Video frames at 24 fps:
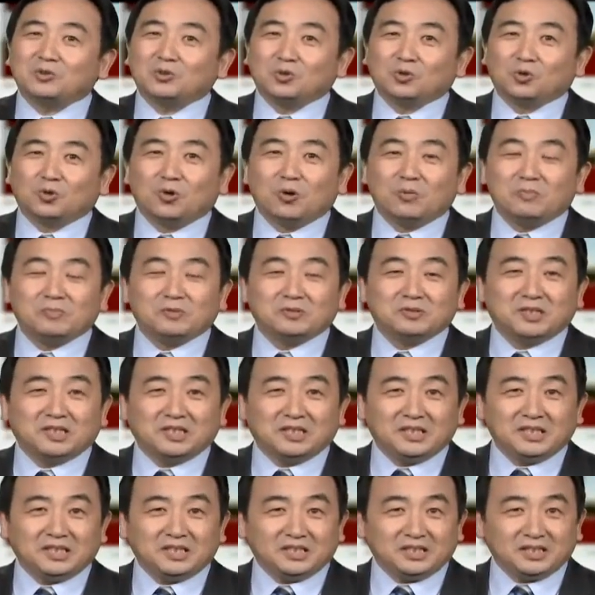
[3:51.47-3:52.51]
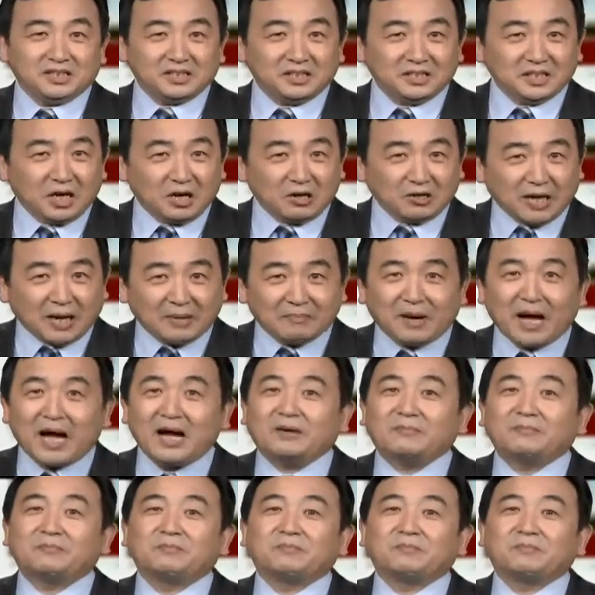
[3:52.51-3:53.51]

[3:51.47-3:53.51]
罗姆尼要干嘛。